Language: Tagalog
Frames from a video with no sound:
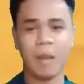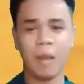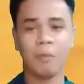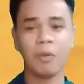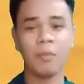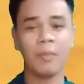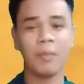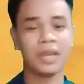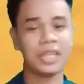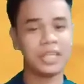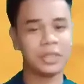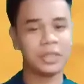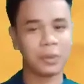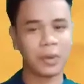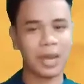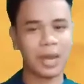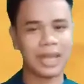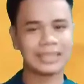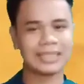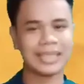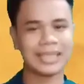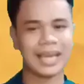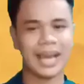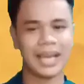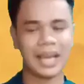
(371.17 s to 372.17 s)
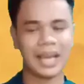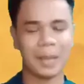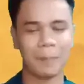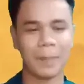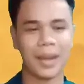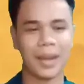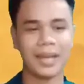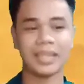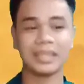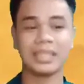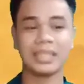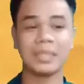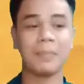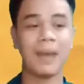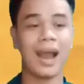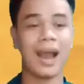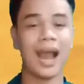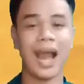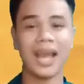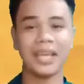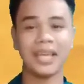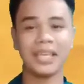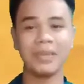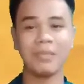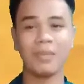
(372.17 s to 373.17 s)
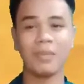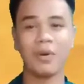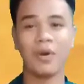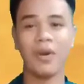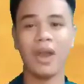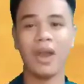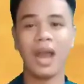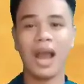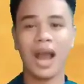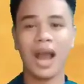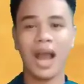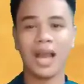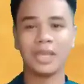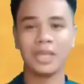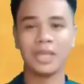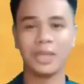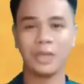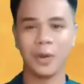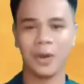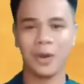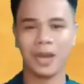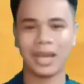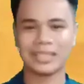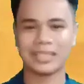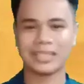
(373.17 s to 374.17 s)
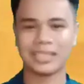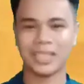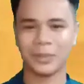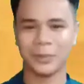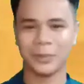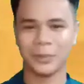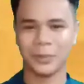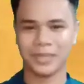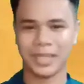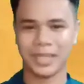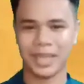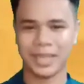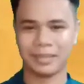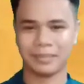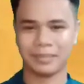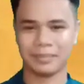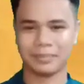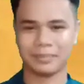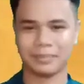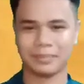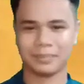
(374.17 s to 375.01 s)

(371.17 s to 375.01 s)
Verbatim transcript: Pumarito ka sa harapan at ibahagi mo ang iyong kasagutan.